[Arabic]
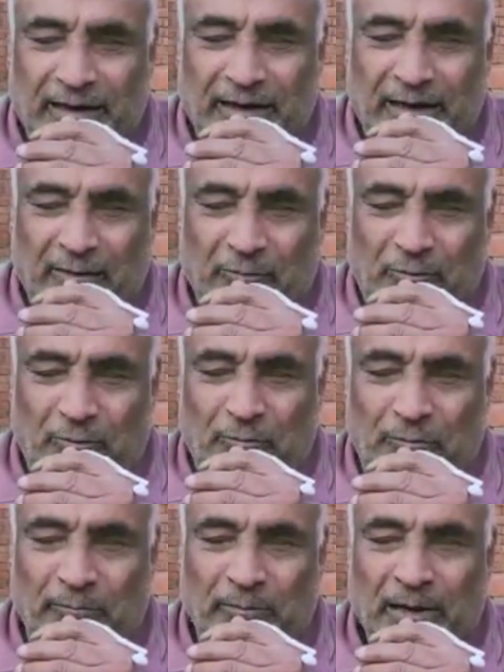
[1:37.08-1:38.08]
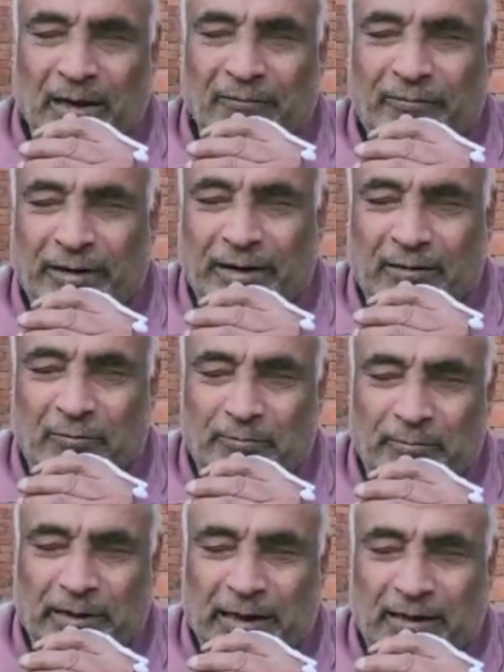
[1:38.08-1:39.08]
أروح لهم
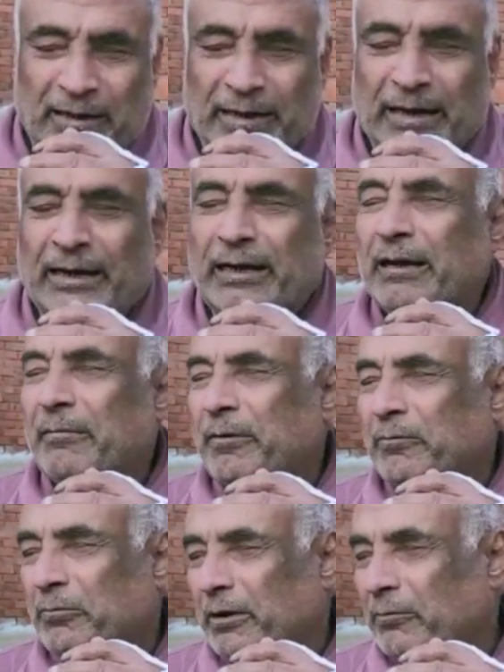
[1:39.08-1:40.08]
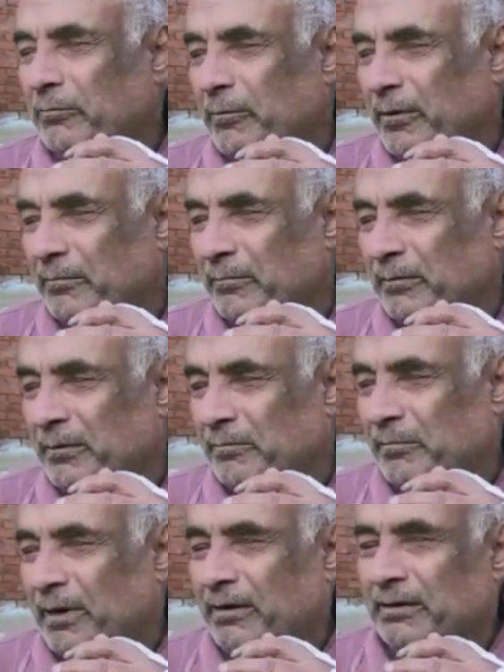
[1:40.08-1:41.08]
فأهلهم كان أهلها برضو كانوا
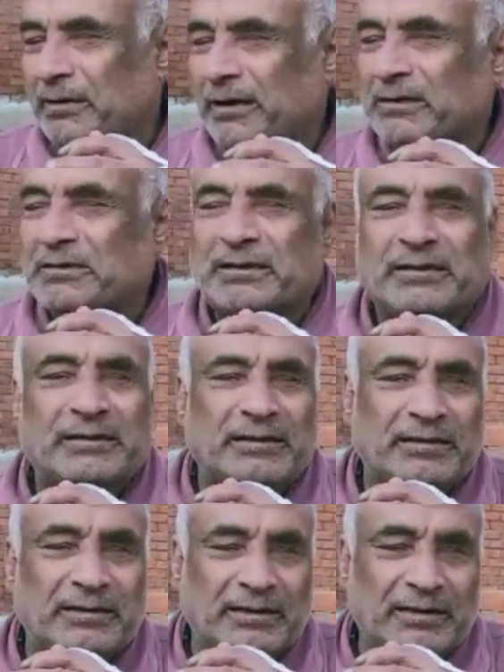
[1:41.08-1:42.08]
معارضين عشان إني